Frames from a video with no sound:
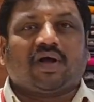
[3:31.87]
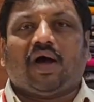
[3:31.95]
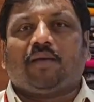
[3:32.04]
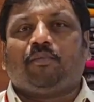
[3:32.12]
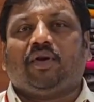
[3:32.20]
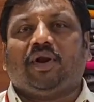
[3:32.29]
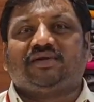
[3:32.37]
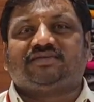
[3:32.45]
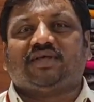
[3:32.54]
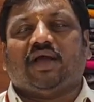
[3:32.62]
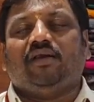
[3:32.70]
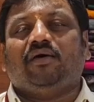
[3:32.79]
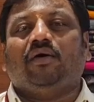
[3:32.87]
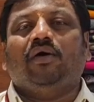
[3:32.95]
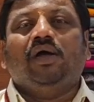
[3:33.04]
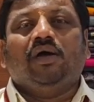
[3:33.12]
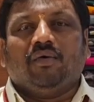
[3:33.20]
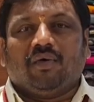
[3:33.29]
కార్పొరేట్ స్థాయిలో
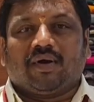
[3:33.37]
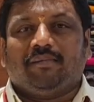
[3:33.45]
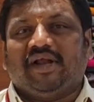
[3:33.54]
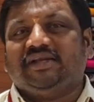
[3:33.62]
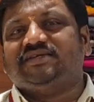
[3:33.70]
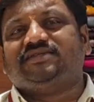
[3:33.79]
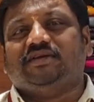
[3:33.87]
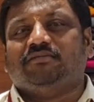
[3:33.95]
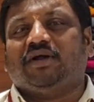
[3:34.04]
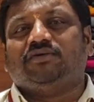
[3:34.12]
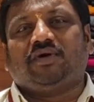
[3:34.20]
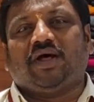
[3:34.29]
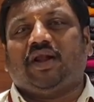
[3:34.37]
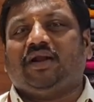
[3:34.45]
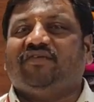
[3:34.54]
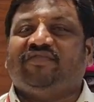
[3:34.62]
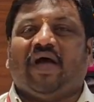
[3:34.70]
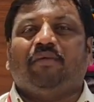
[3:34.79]
ఒక మంచి సినిమాని
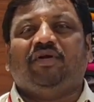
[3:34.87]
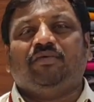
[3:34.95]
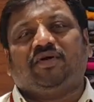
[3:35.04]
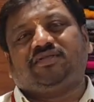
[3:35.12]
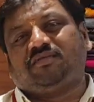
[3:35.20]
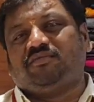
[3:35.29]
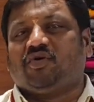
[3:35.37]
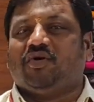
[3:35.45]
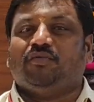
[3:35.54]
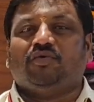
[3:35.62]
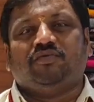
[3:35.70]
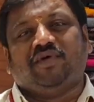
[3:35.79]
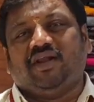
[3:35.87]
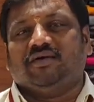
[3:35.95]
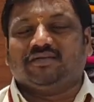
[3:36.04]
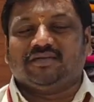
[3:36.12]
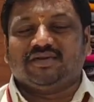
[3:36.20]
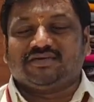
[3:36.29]
చూడాలంటే ఫ్యామిలీ మొత్తం రెండు మూడు వేలు
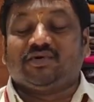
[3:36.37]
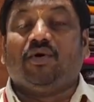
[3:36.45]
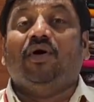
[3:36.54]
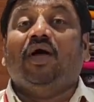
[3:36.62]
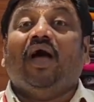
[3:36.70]
అవుతుంది సో